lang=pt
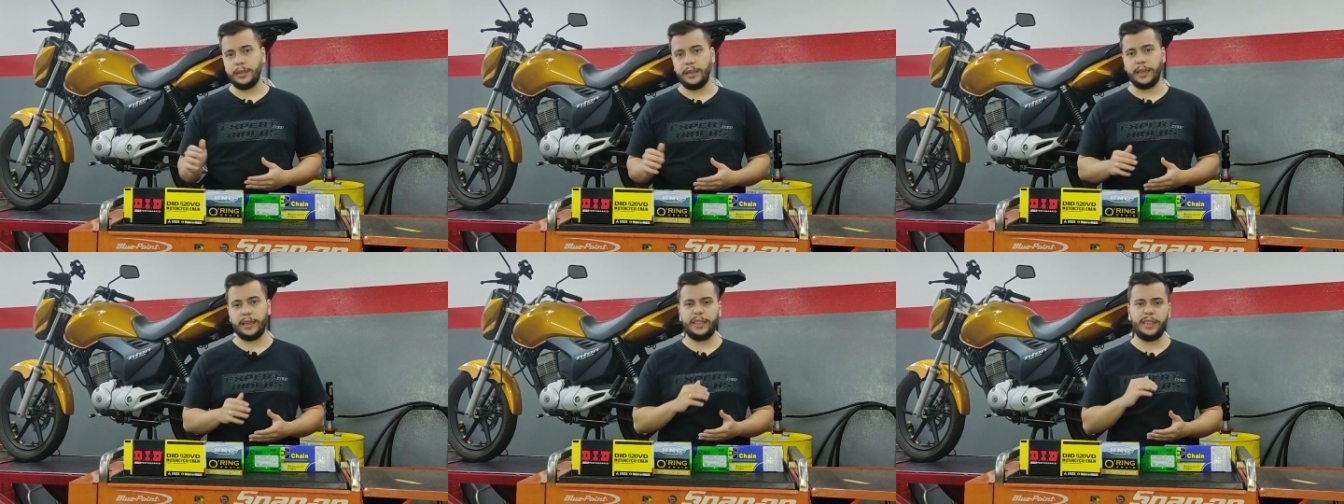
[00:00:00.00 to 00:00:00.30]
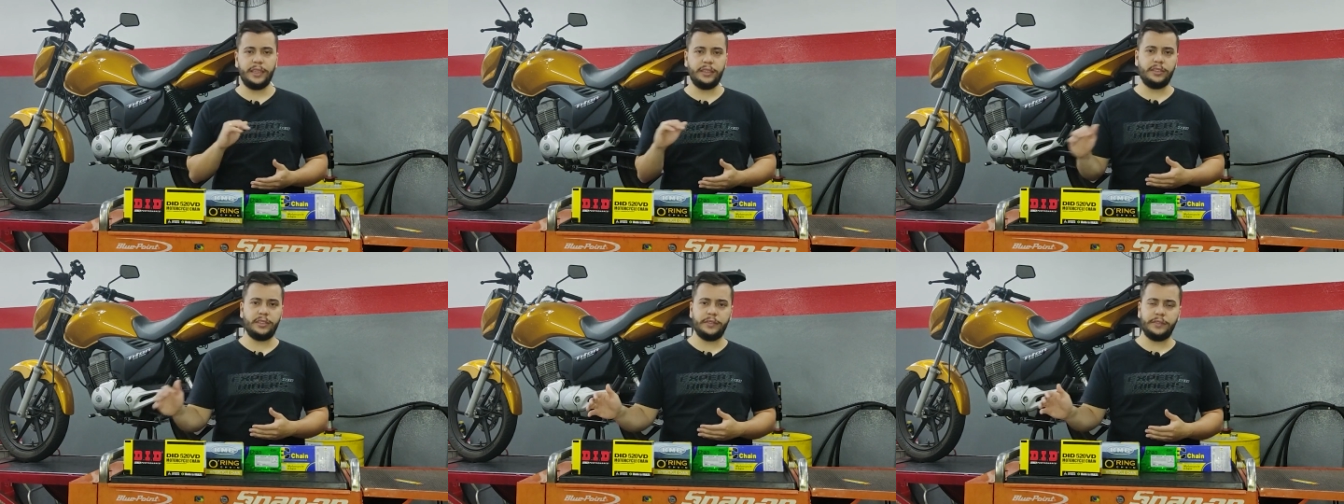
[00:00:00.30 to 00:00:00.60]
né,
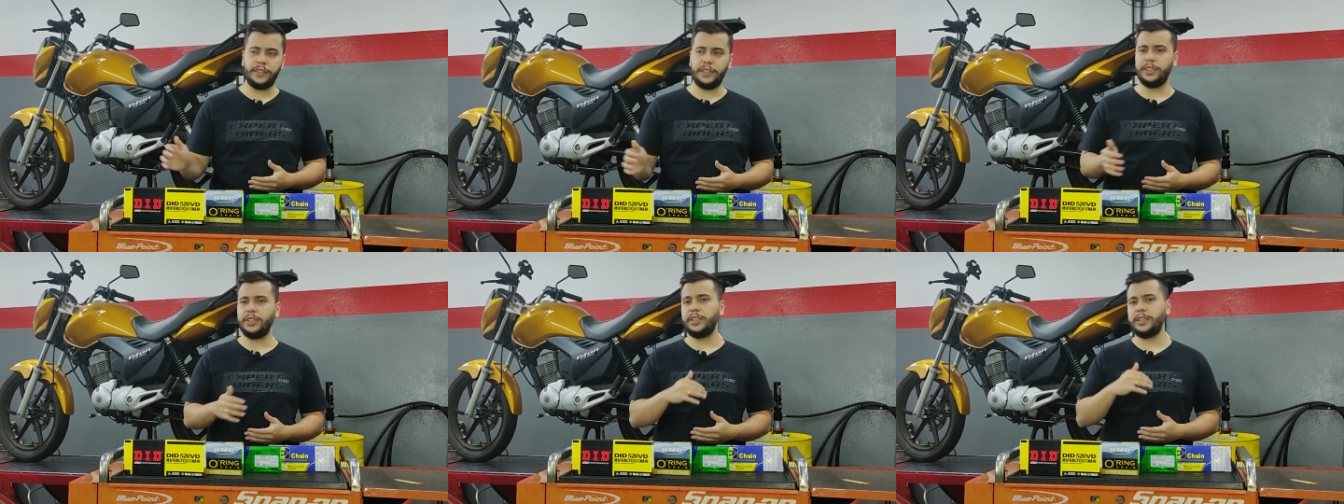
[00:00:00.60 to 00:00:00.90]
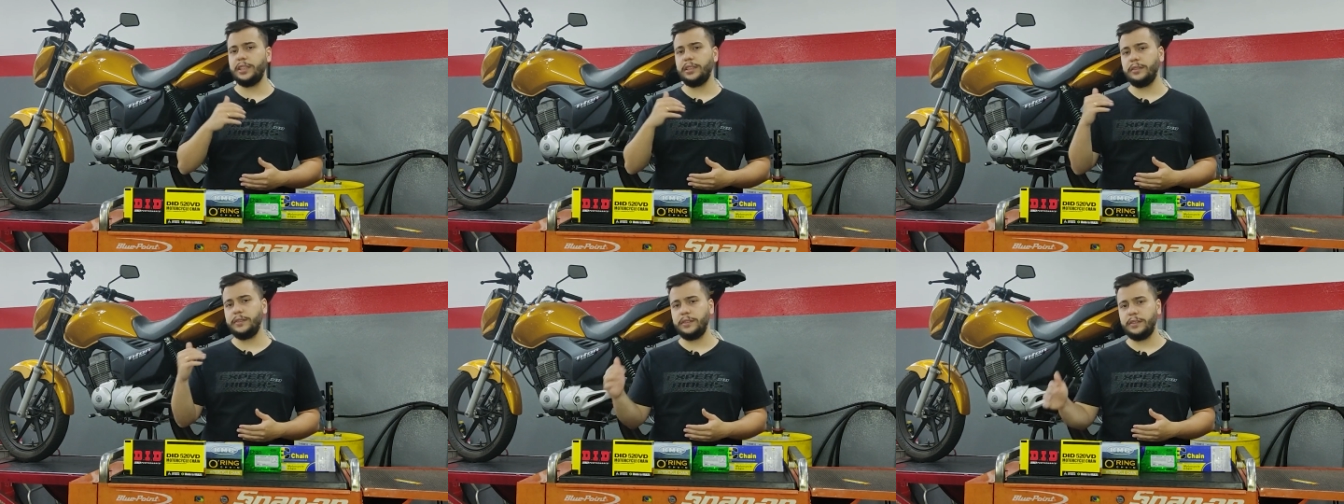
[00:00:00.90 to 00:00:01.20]
520,
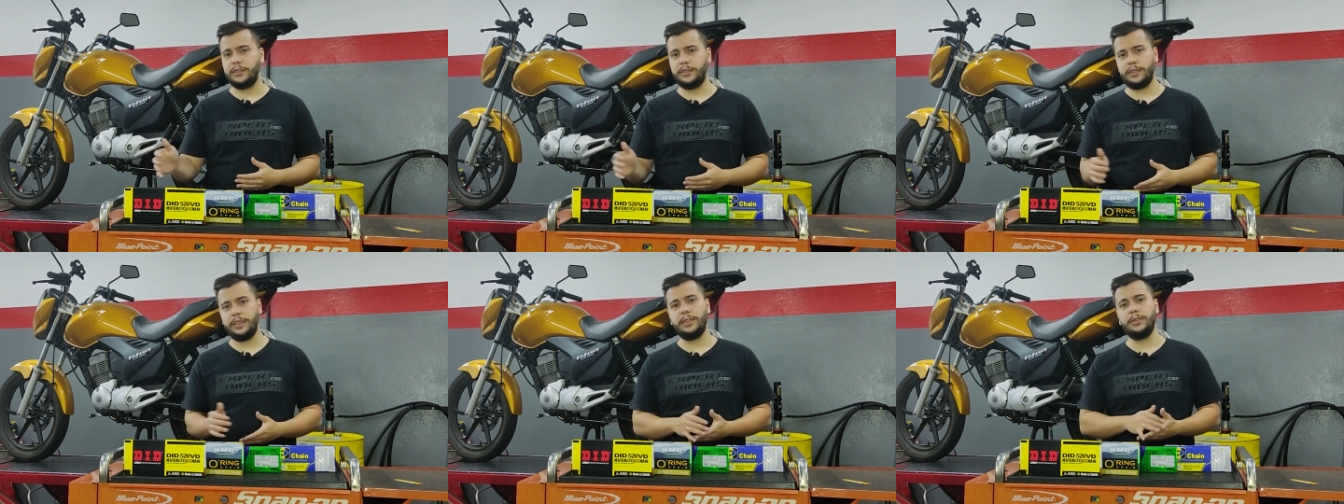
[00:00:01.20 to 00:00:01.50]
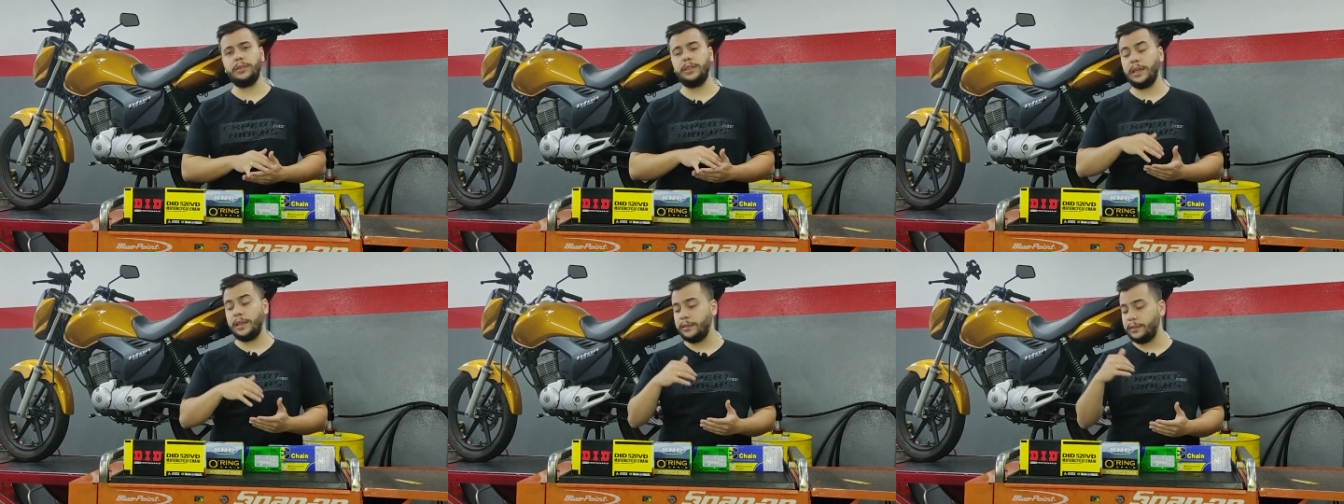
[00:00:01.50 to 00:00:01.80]

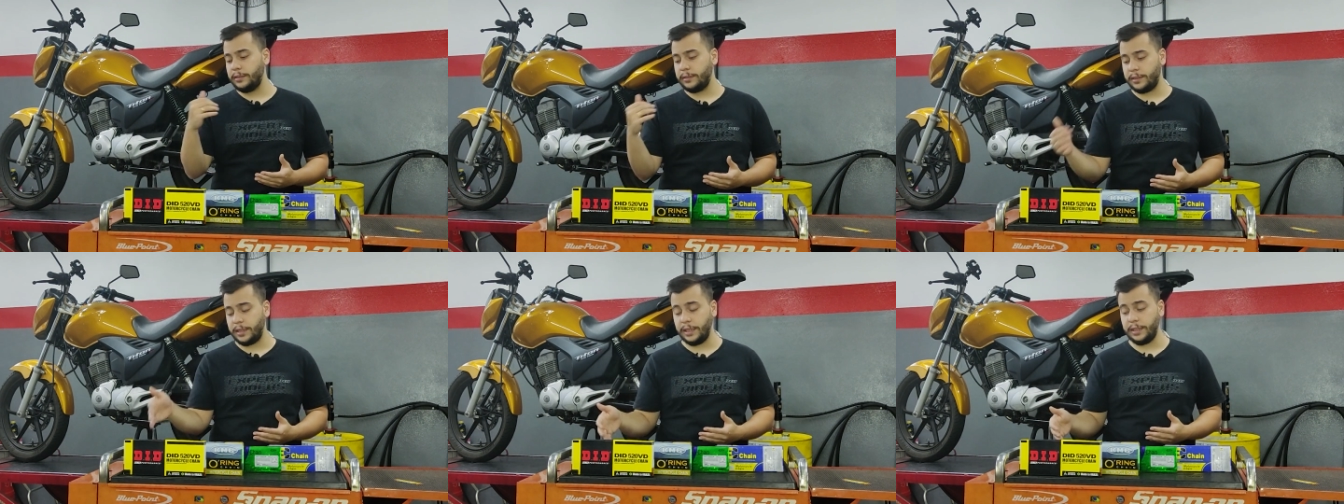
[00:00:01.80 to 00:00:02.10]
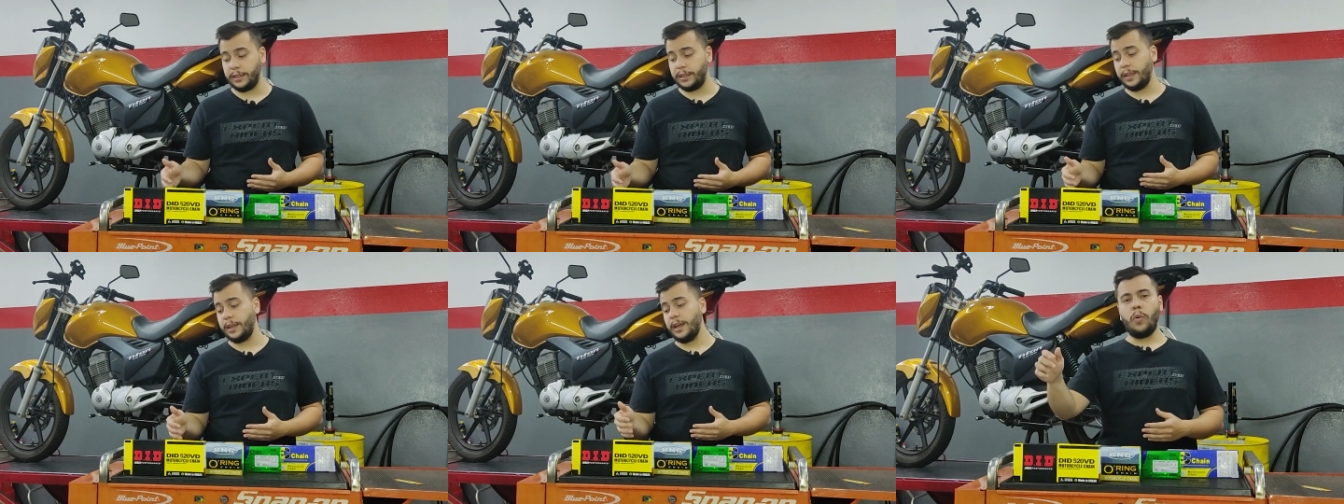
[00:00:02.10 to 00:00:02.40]
525,
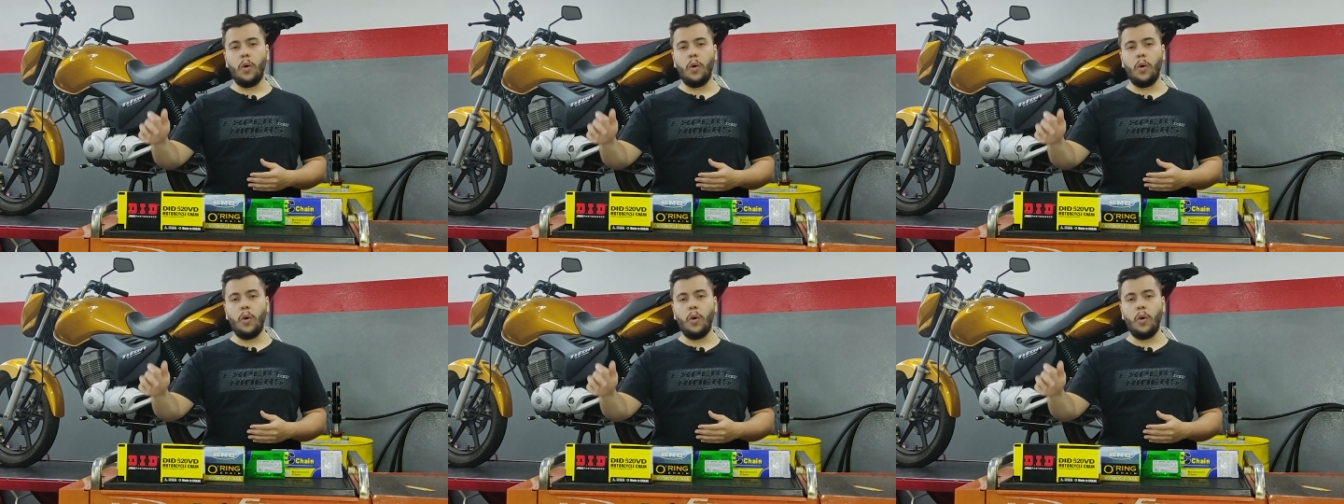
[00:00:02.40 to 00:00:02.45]
530,